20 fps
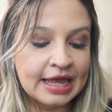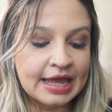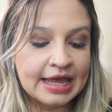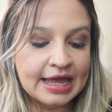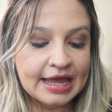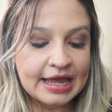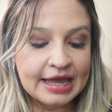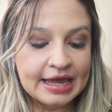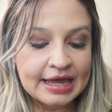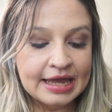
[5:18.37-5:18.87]

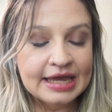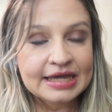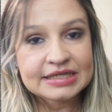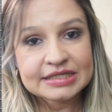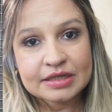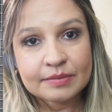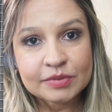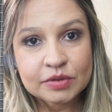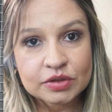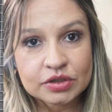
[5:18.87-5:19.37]
É,
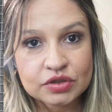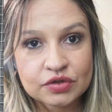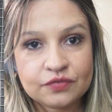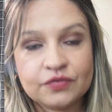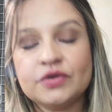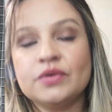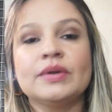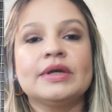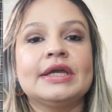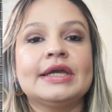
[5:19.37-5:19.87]
essa blusa de
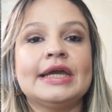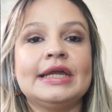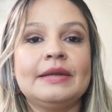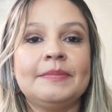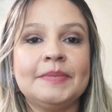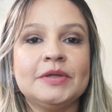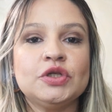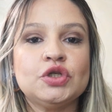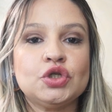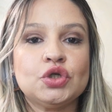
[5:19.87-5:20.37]
frio aqui que ele
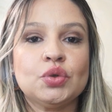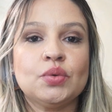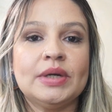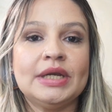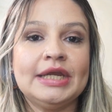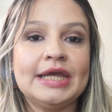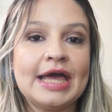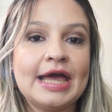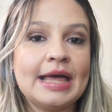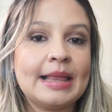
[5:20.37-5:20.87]
pediu,
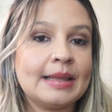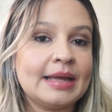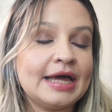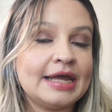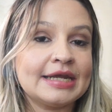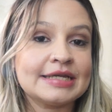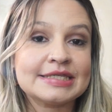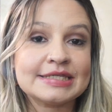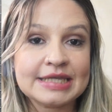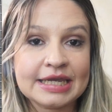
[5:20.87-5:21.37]
ele, ela
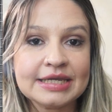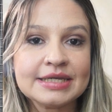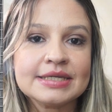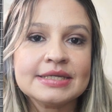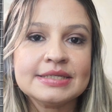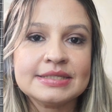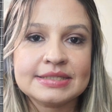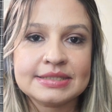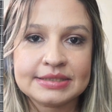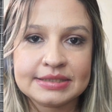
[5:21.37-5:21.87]
era sem
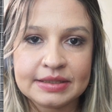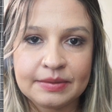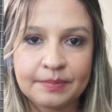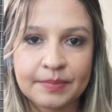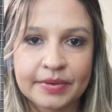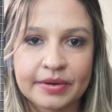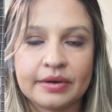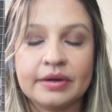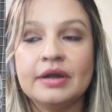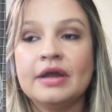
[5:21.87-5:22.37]

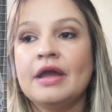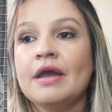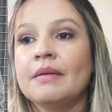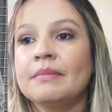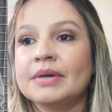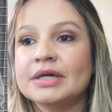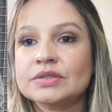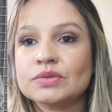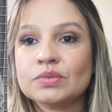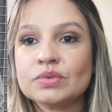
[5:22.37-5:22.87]
zíper.
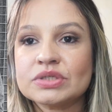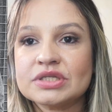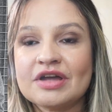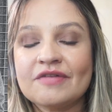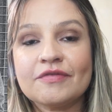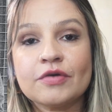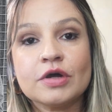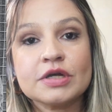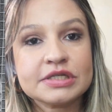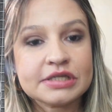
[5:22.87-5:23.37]
Mas o
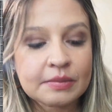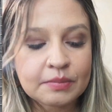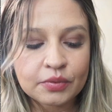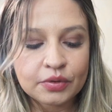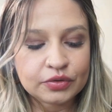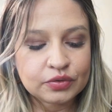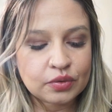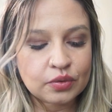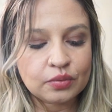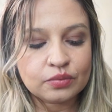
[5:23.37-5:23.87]
Gustavo gosta
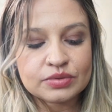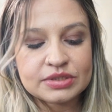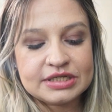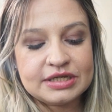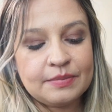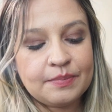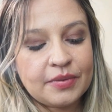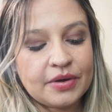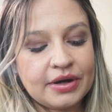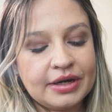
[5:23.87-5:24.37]
muito com
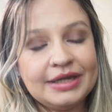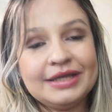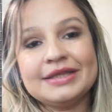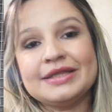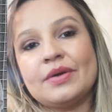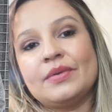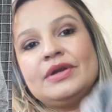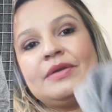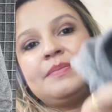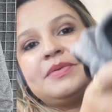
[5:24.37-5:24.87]
zíper,
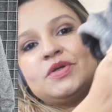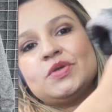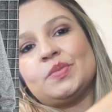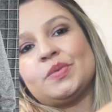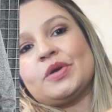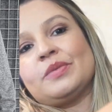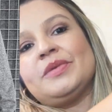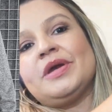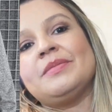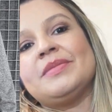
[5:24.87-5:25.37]
então ele pediu
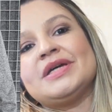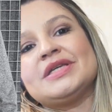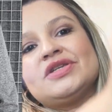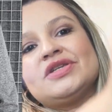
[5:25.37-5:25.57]
pra minha mãe